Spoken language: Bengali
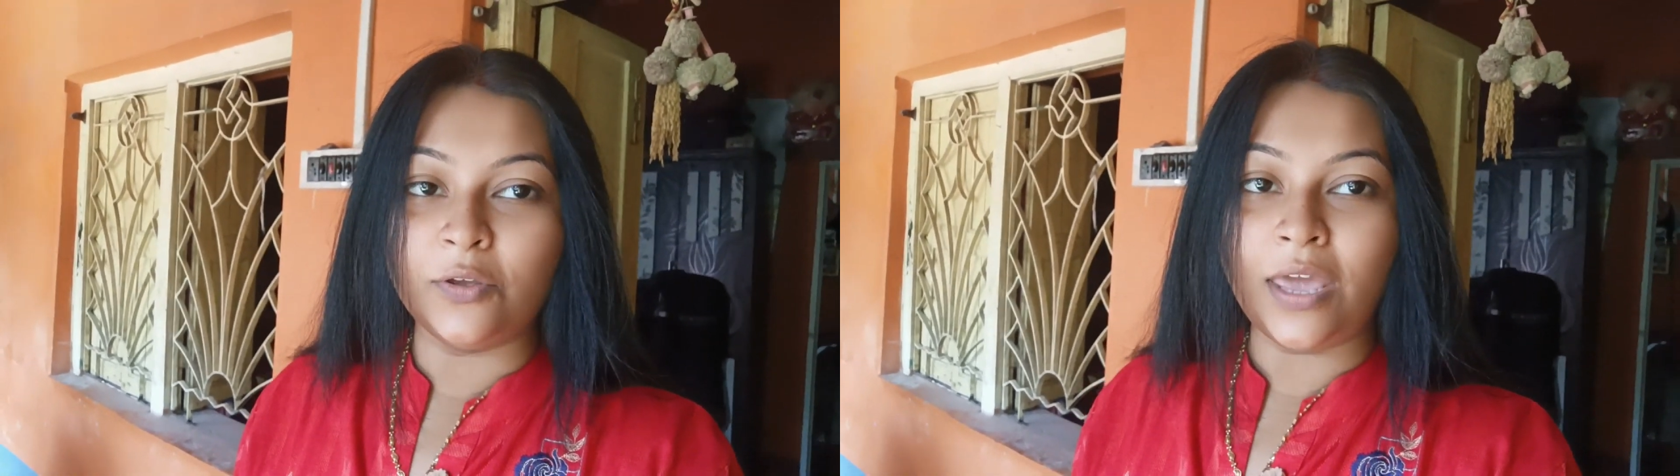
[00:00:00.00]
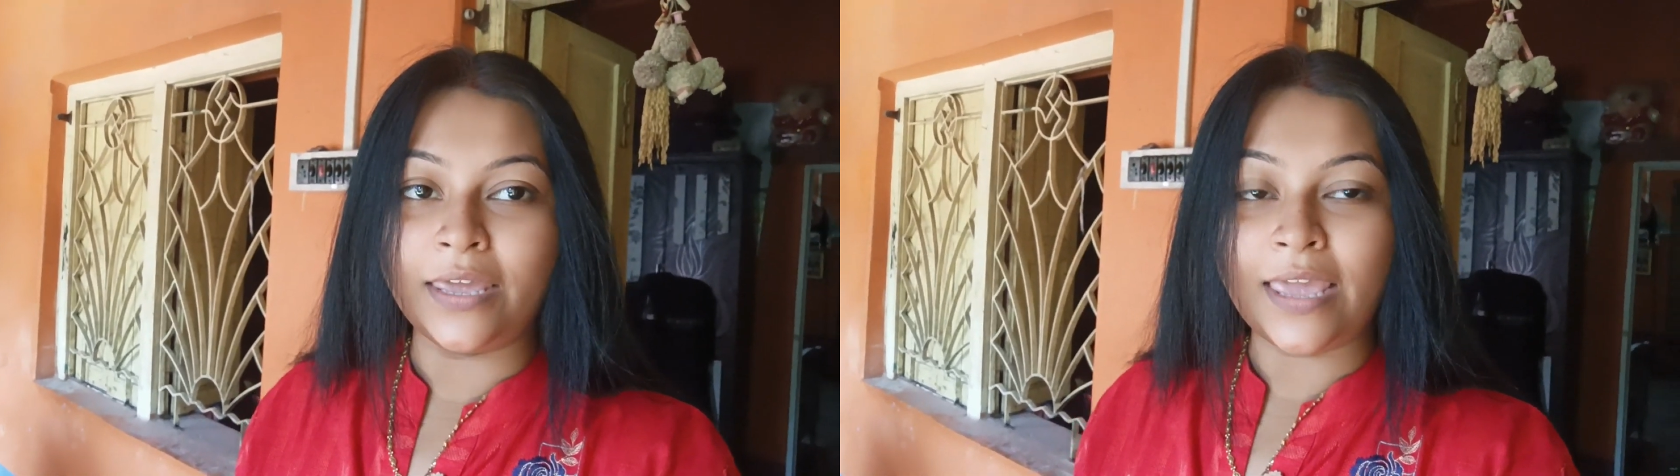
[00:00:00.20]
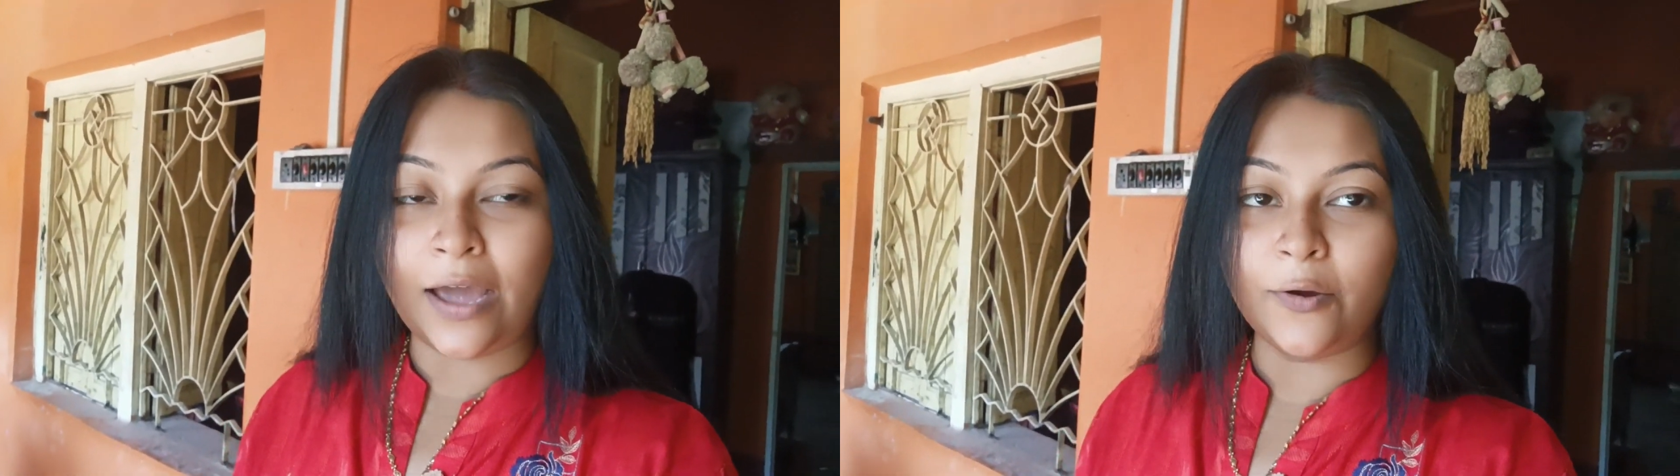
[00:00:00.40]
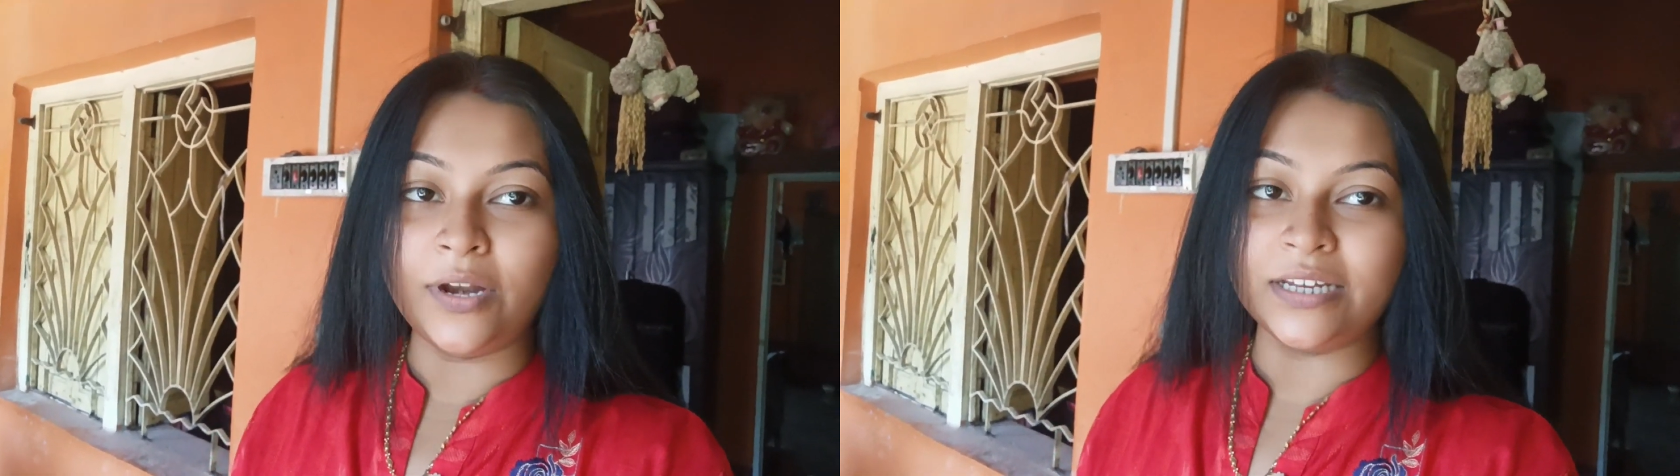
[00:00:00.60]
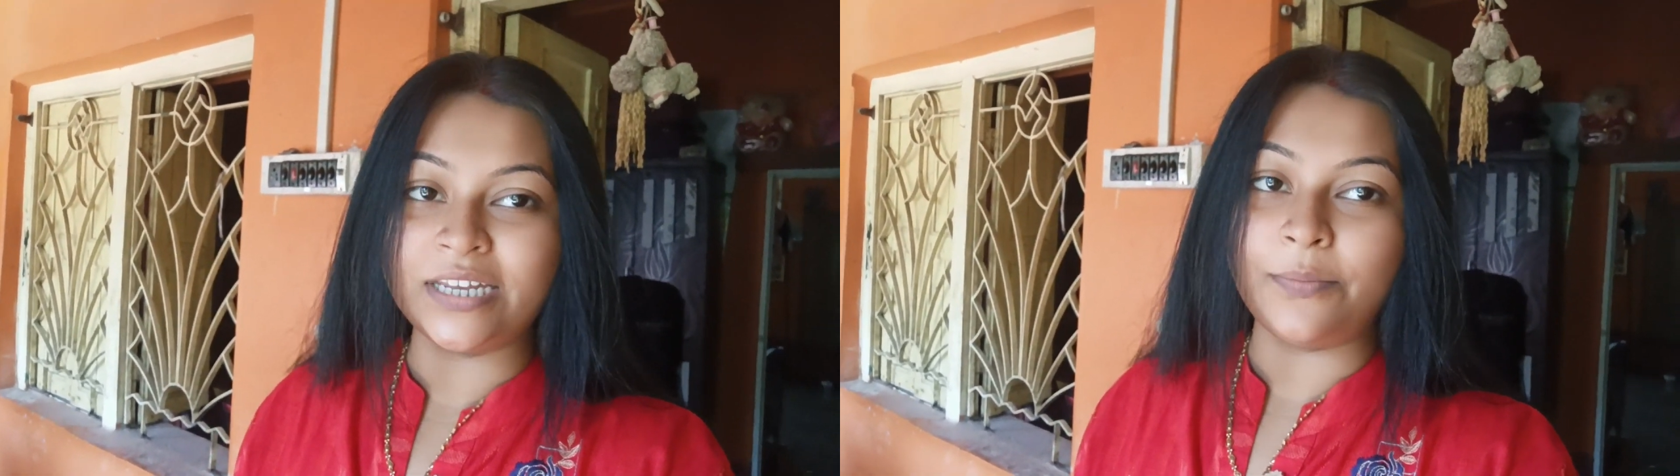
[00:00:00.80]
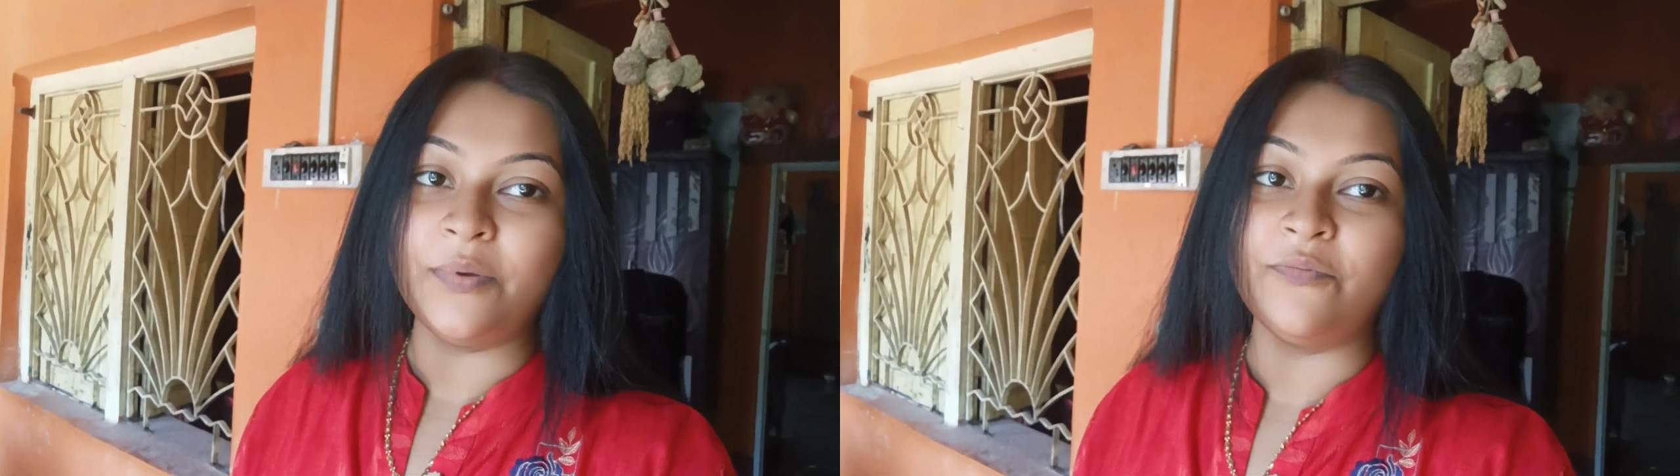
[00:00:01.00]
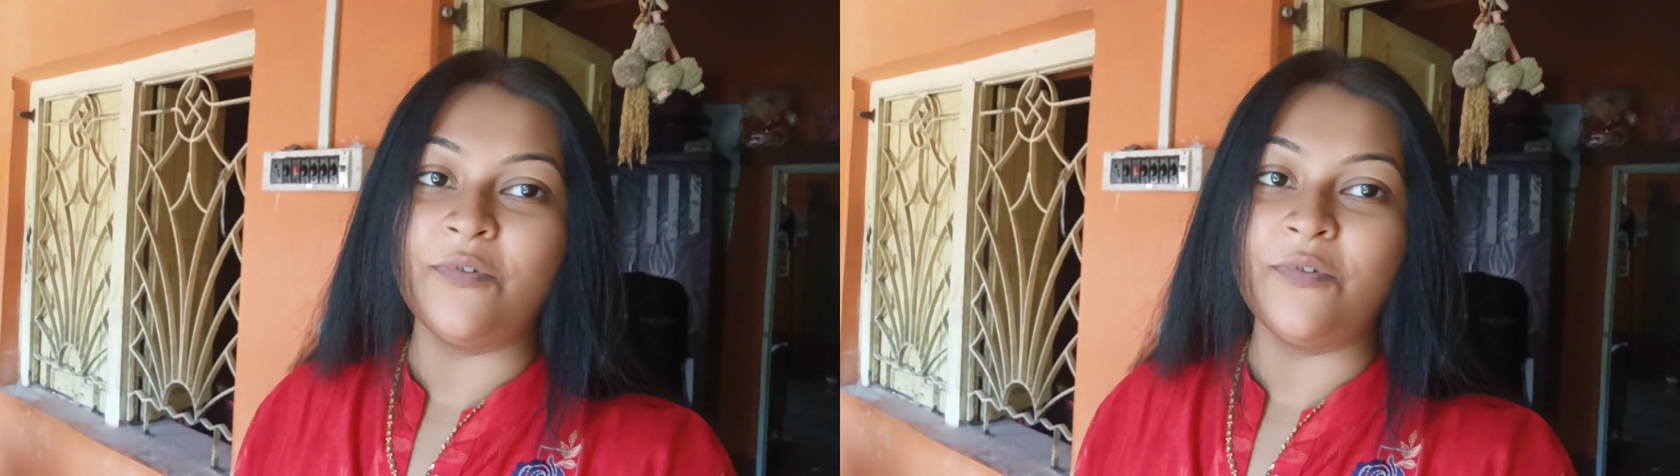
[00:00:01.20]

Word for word: তো এই এখন এসে আমি